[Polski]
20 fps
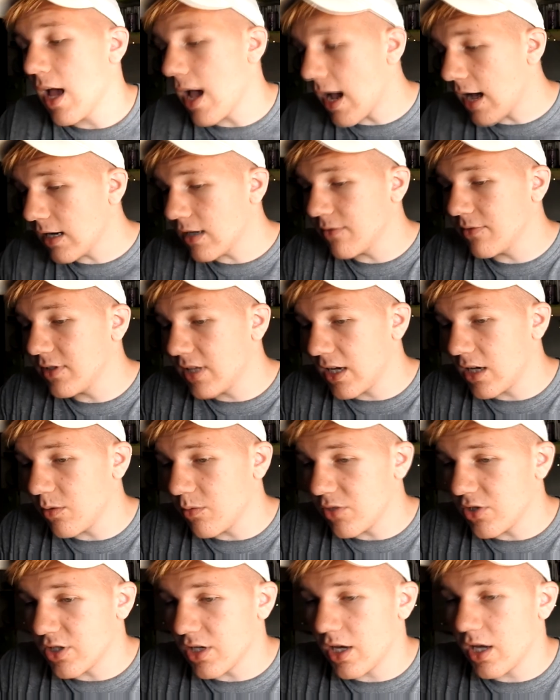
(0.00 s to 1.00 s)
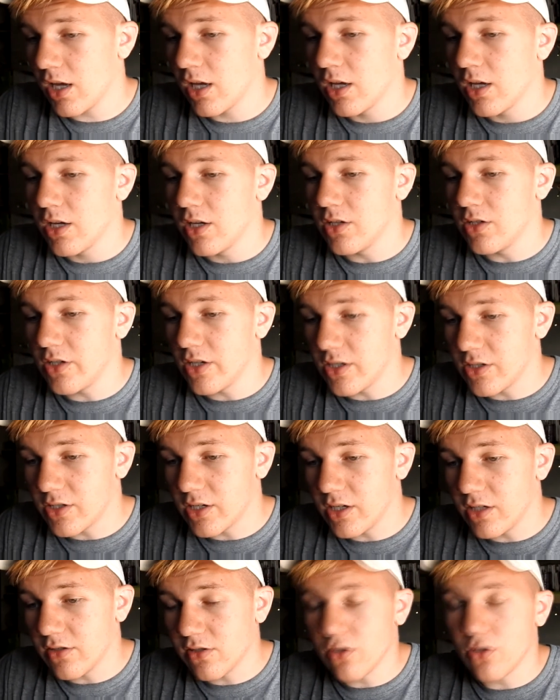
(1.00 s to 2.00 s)
ale wydaje mi się, że
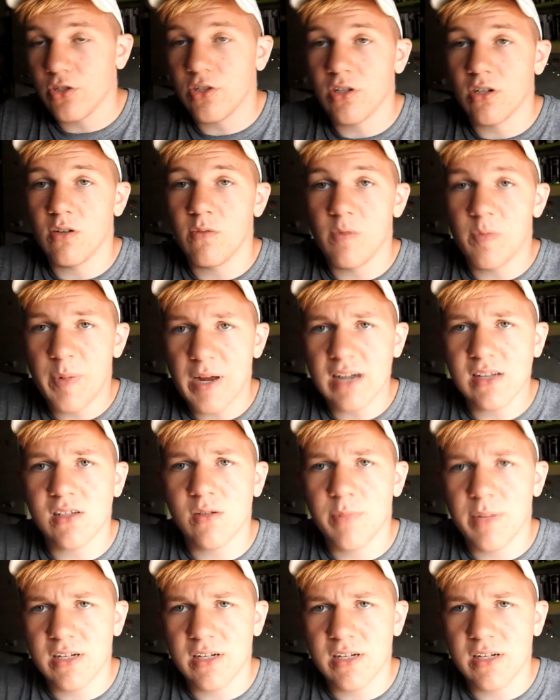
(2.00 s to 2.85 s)
jeżeli coś się robi bardzo,